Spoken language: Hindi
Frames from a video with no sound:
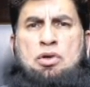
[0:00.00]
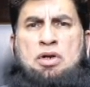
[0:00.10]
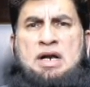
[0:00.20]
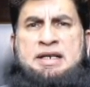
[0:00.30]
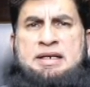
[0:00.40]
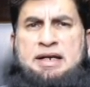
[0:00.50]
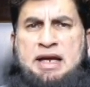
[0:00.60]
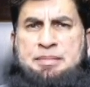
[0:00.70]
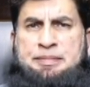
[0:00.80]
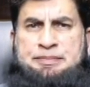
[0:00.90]
Clotting थर्मोप्लास्टिंग क्लाटिंग
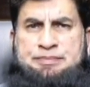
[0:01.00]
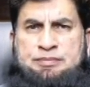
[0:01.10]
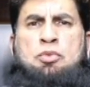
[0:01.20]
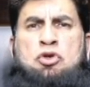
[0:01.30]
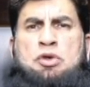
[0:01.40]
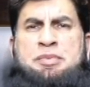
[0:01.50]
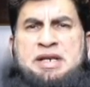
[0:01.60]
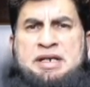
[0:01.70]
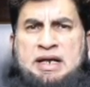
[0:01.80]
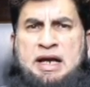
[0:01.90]

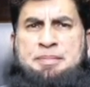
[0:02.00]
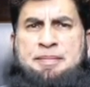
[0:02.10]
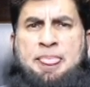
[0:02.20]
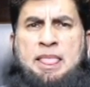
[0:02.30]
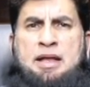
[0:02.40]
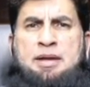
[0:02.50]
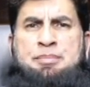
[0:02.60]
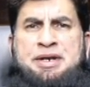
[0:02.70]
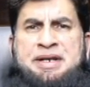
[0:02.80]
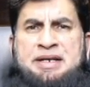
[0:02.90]
टाइम टाइम
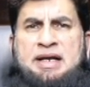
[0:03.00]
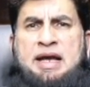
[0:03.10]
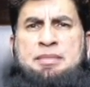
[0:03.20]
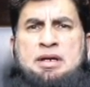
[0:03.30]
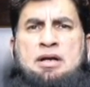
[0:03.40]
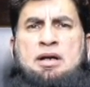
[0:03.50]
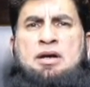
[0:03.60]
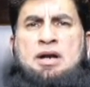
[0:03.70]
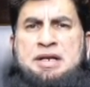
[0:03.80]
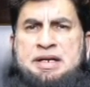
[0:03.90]
ब्लीडिंग टाइम
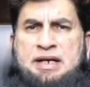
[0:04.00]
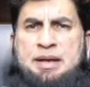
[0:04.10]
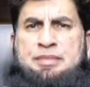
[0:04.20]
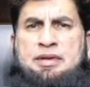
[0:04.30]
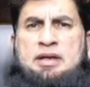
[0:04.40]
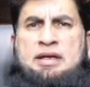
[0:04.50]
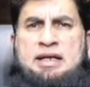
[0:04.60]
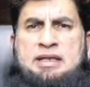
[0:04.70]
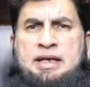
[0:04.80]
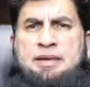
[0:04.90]
क्लाटिंग टाइम
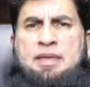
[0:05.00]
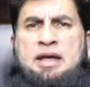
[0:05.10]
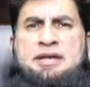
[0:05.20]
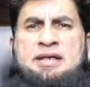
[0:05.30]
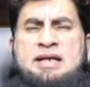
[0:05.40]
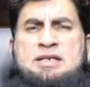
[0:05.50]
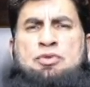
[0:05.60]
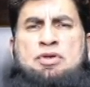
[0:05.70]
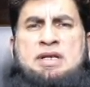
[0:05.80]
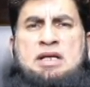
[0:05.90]
कहते हैं ये टेस्ट
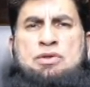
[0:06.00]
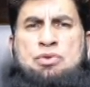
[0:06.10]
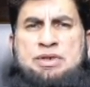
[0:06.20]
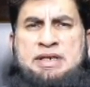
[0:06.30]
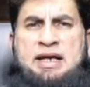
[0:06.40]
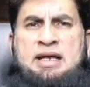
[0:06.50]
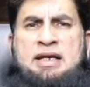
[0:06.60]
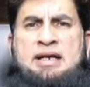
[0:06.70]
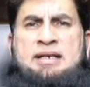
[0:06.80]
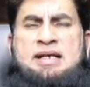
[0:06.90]
बहुत ज़्यादा ज़रूरी है
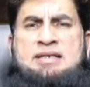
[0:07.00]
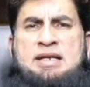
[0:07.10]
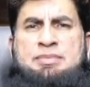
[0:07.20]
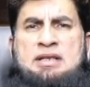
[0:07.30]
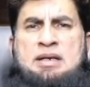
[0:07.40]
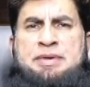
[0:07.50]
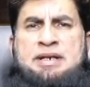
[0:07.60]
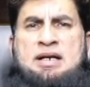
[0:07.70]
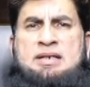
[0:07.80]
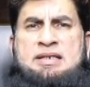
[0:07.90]
इन टेस्ट के बाद
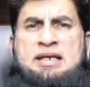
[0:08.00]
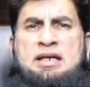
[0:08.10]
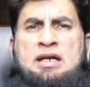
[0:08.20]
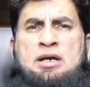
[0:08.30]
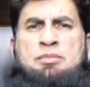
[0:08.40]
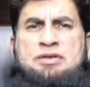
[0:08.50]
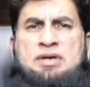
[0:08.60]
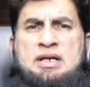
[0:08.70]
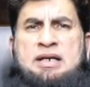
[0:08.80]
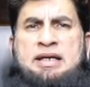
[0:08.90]
अपने डॉक्टर से
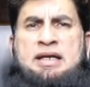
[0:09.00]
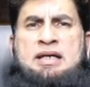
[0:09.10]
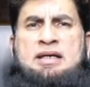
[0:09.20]
मशवरा करके